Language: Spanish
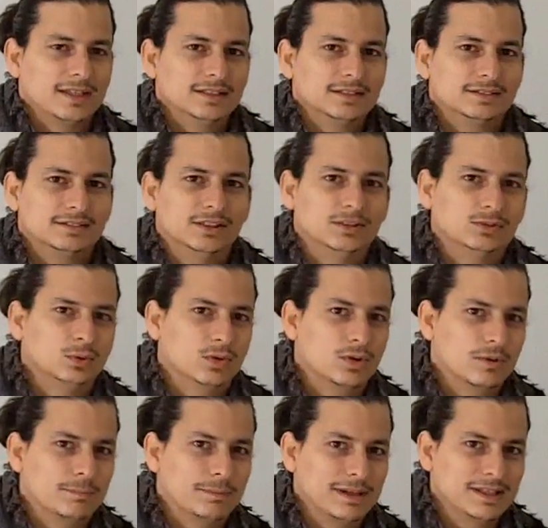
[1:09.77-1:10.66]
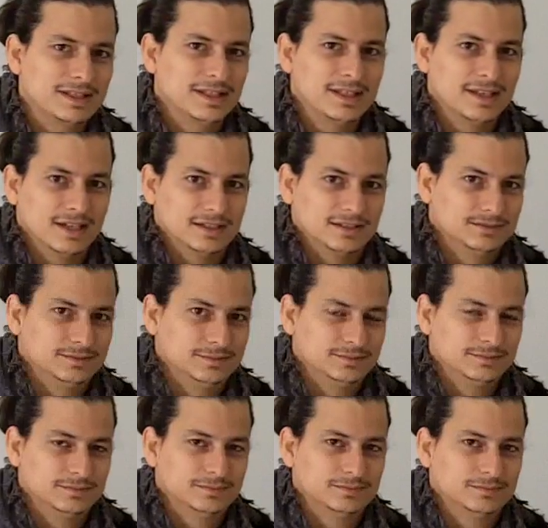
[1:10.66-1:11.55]
Si tu compañía
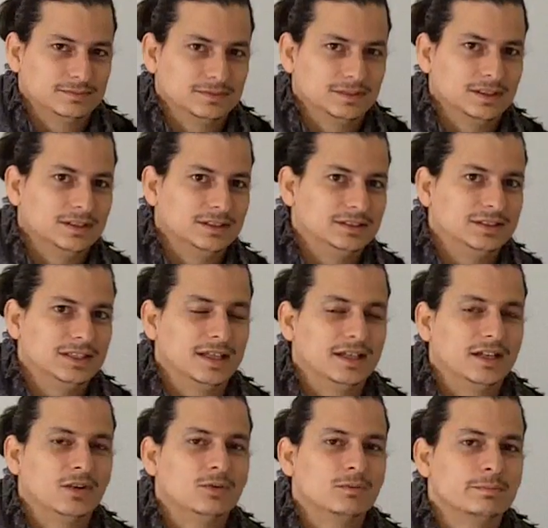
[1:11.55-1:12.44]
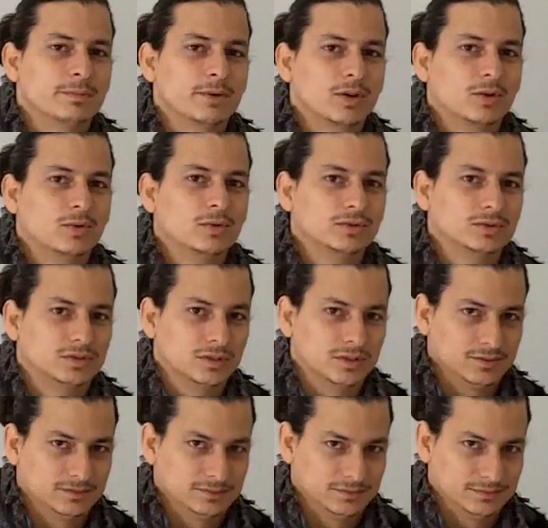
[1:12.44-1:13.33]
tiene un
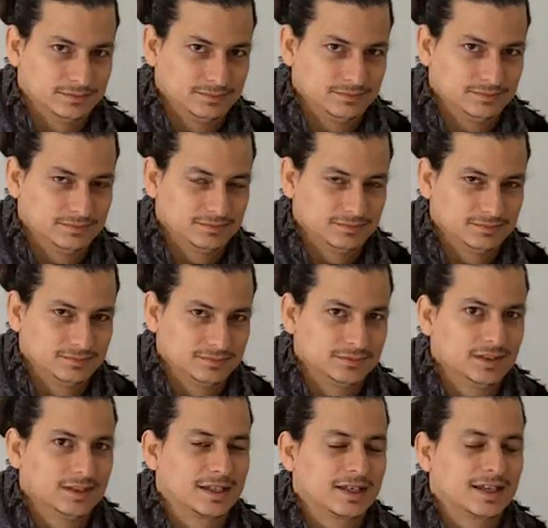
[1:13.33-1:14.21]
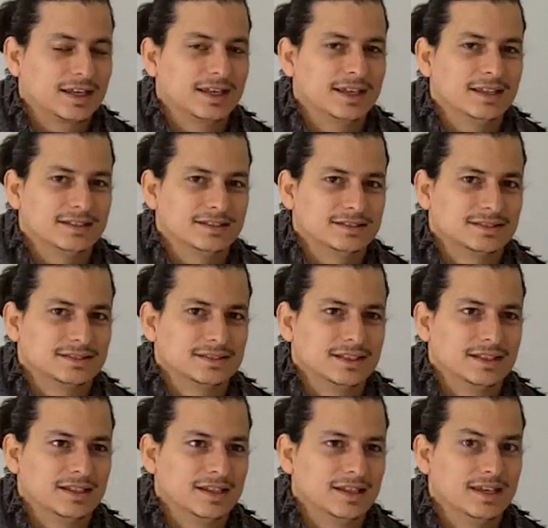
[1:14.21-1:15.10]
producto que es
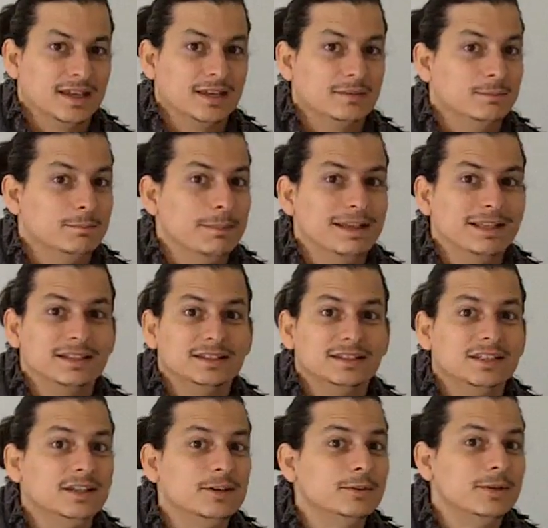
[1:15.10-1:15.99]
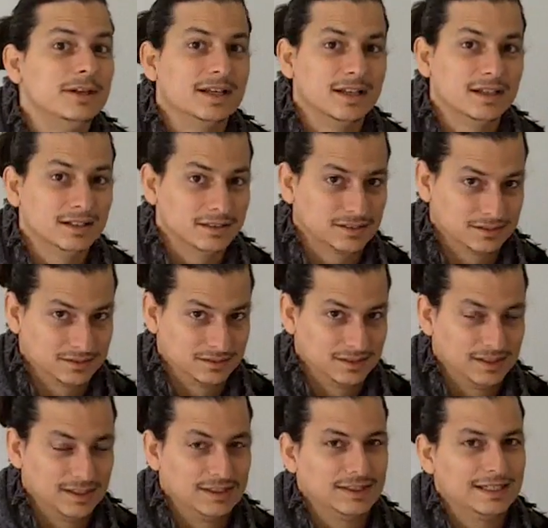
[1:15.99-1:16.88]
invendible
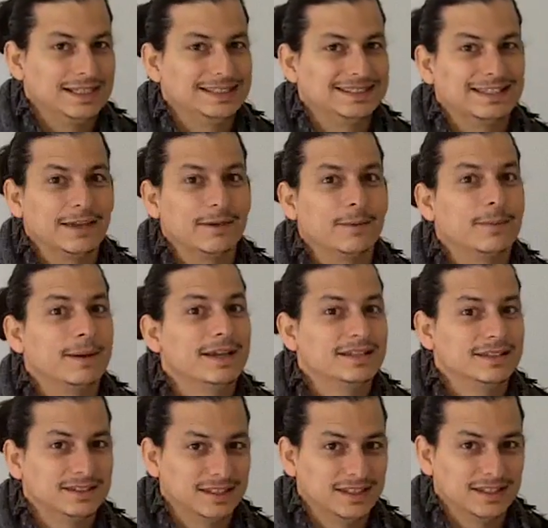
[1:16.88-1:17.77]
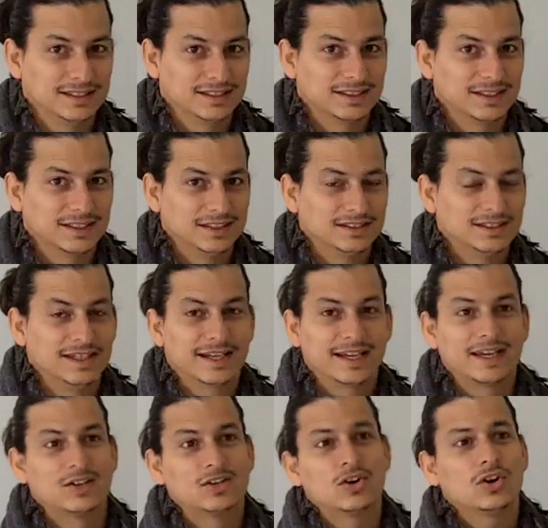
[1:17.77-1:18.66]
y te venden de
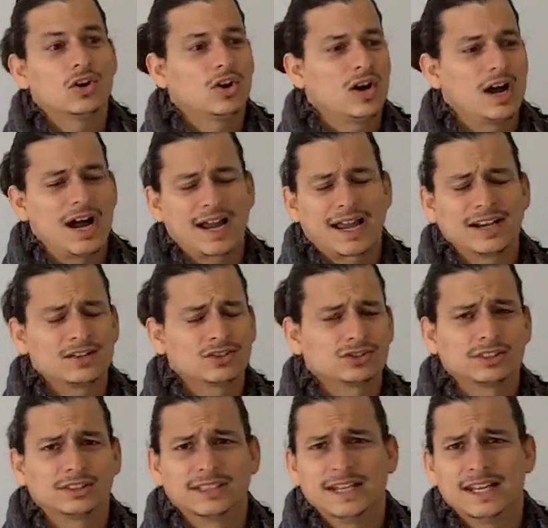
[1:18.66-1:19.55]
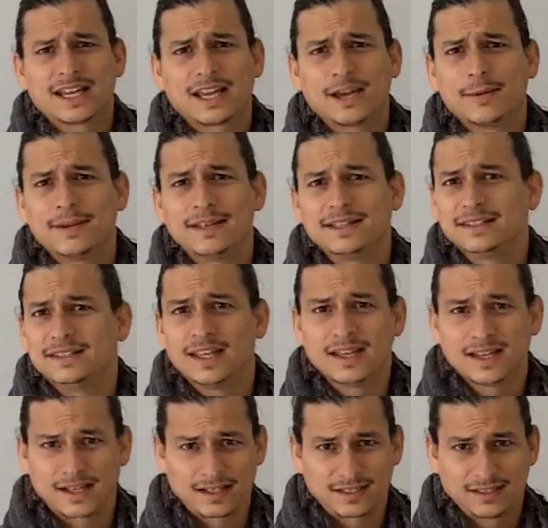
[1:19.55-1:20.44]
que no, acá no se tiene que
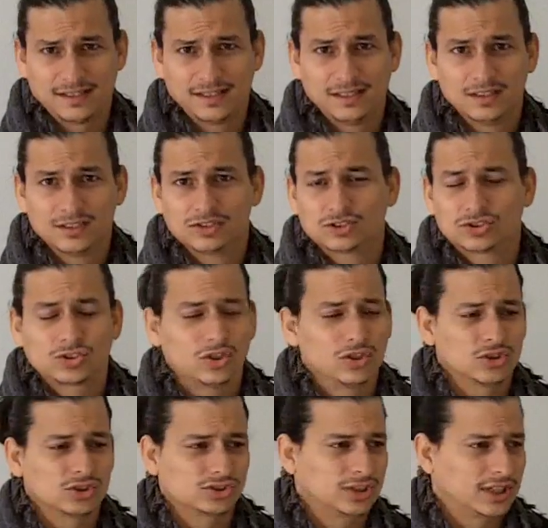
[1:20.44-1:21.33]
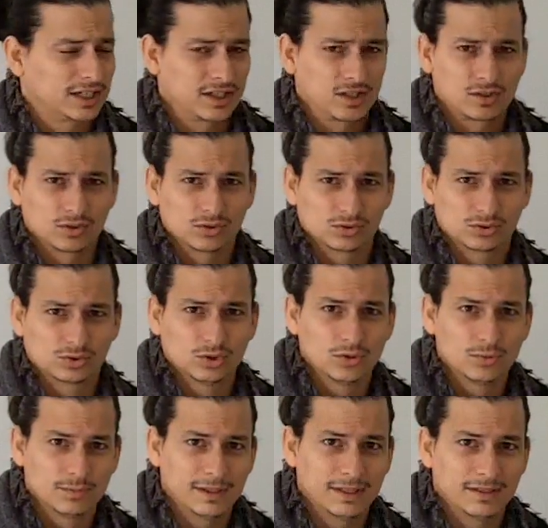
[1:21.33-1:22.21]
vender, solo se
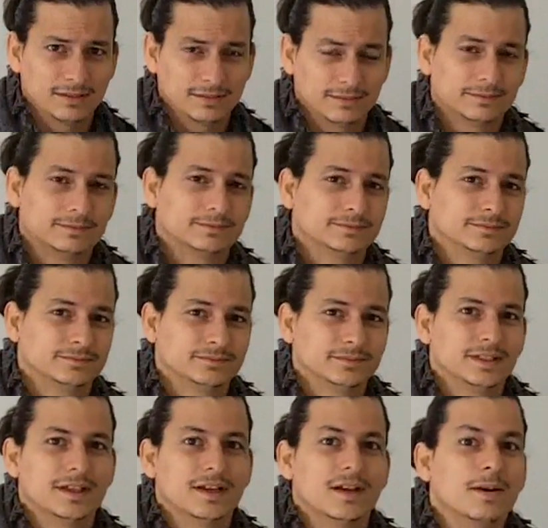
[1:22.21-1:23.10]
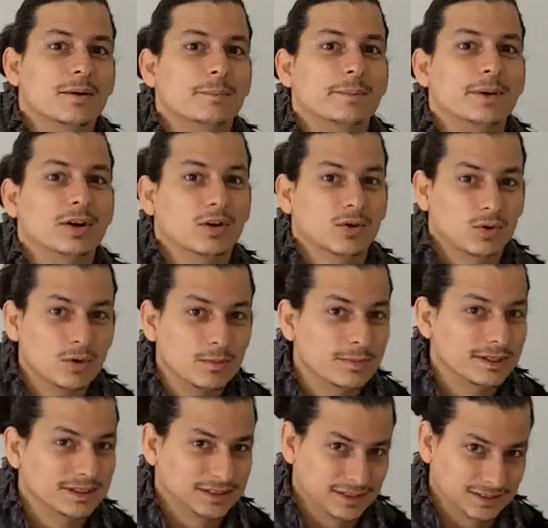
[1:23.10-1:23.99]
reconsume,
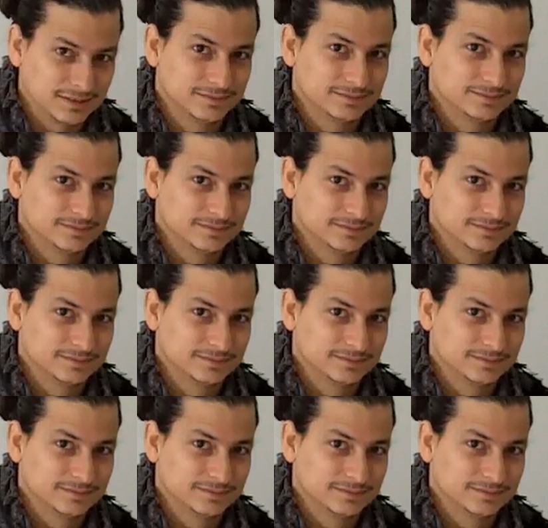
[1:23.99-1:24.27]
preocúpate.